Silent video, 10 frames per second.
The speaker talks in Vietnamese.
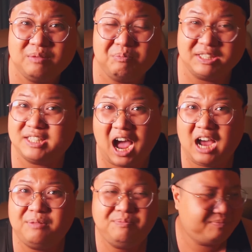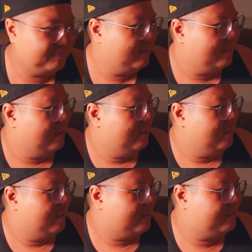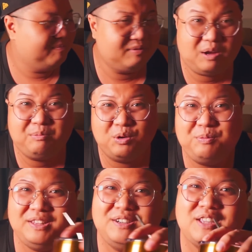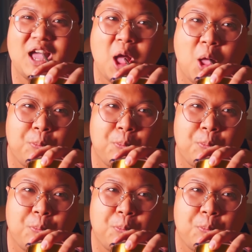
mình sợ lắm cho uống miếng nước nha